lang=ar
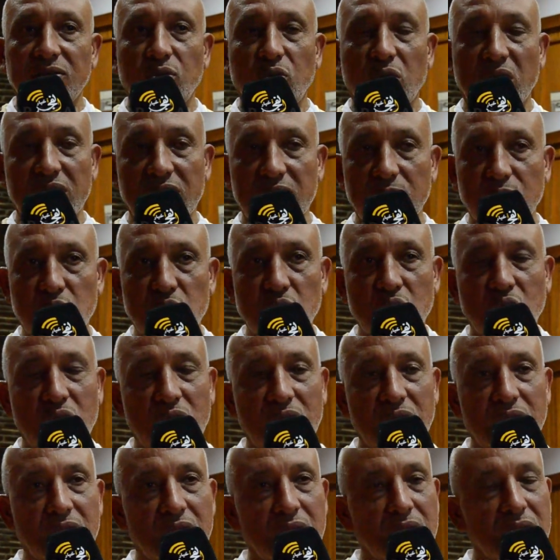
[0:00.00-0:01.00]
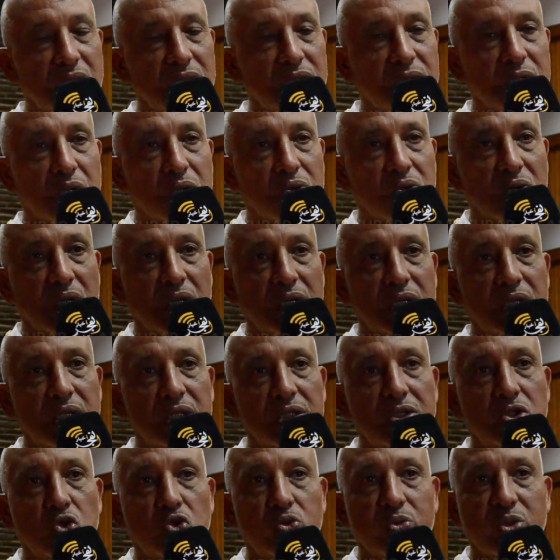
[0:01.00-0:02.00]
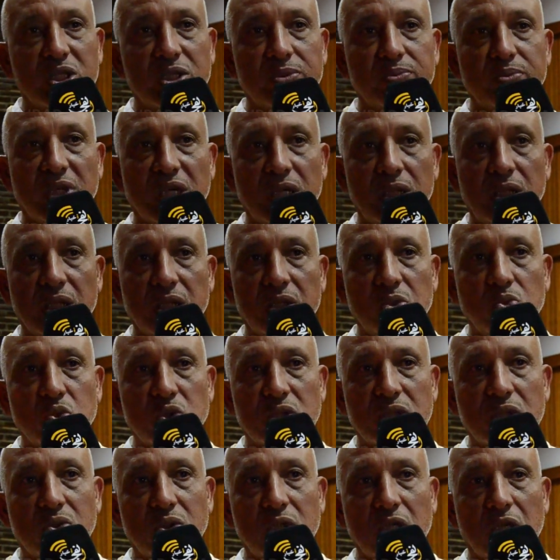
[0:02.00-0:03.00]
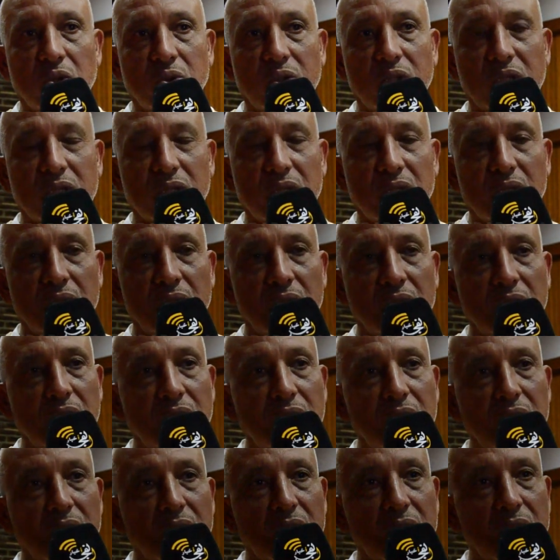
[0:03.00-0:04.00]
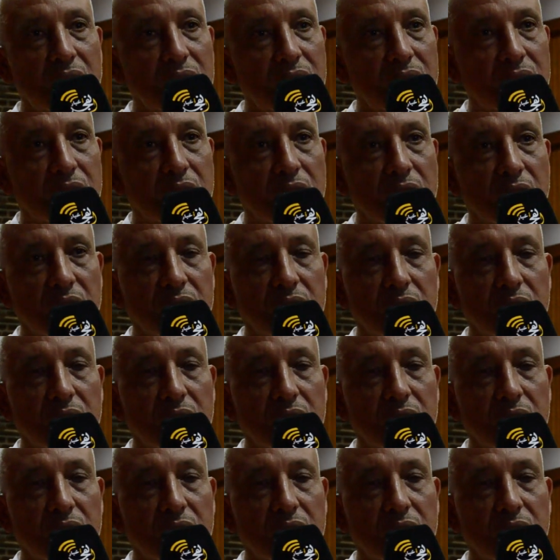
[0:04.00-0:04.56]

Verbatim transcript: واخدين المسؤوليه كان ضروري اننا نديرو مكتب محلي على مستوى ديال القنيطره اذا راه